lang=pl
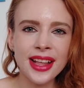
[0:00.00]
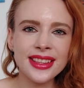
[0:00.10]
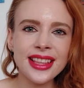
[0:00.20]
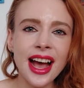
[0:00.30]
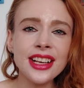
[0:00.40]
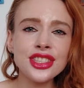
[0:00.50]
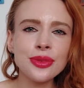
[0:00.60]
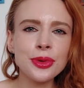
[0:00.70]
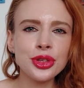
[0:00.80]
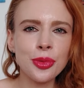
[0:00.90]
daj
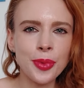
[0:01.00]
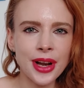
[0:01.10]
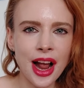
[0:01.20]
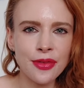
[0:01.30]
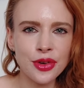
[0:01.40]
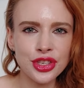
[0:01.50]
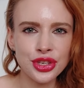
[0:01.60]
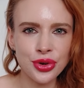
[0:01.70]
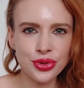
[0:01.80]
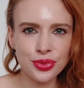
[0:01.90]
sobie to prawo i
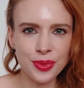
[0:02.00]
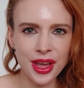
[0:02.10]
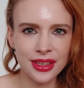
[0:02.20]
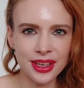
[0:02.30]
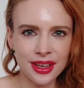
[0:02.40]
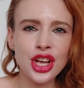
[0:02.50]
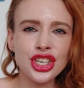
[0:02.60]
zrozumienie,